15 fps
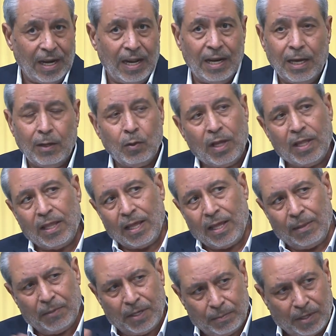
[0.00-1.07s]
لأنه هذا أمر
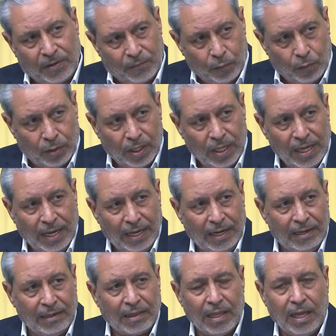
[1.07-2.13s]
مرفوض على
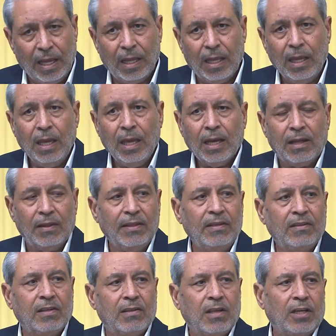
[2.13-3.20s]
الإطلاق قضية
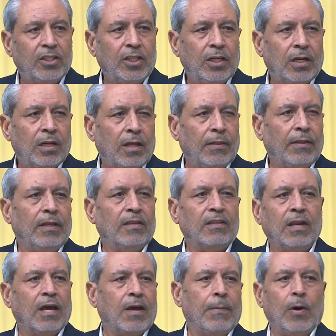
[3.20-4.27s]
التهجير قضية
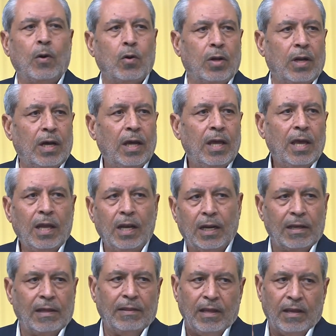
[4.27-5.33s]
نكبة أخرى
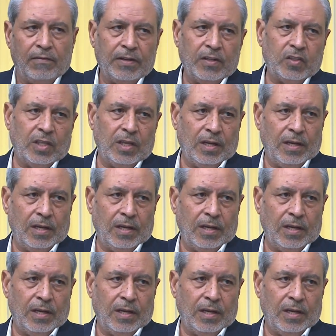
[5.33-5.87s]
للقضية الفلسطينية